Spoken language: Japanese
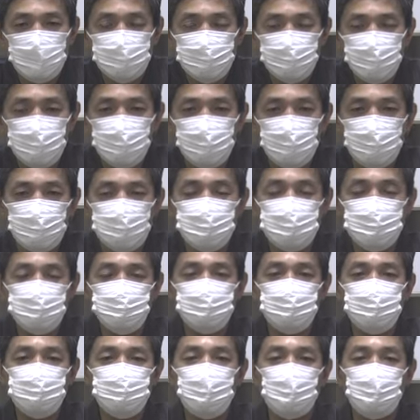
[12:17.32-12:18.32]
その自
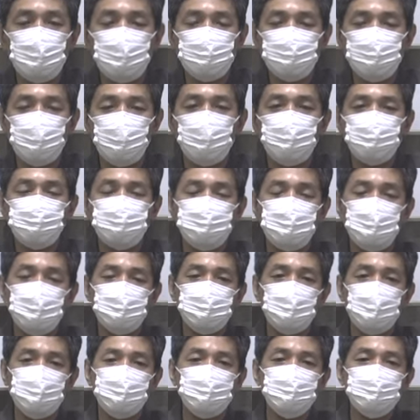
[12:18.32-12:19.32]
分が幸福で
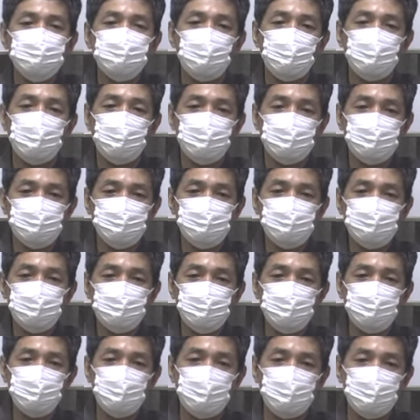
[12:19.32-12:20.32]
いられるというこ
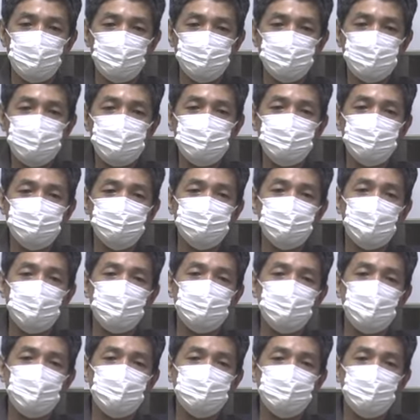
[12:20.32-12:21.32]
ともできるんだ
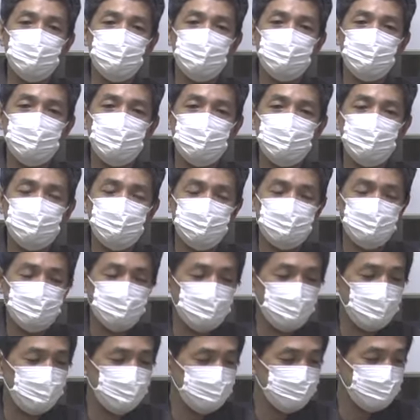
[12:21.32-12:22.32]
ろうなということです
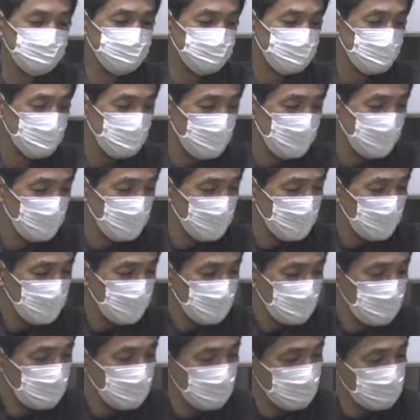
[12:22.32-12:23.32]
ね、
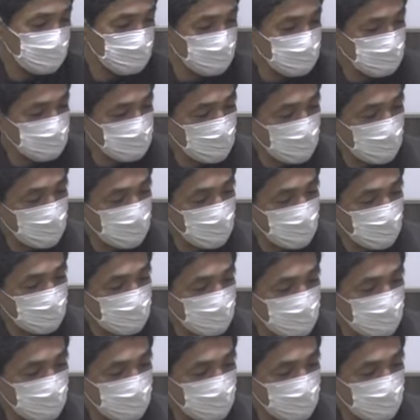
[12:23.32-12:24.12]
えー、ですから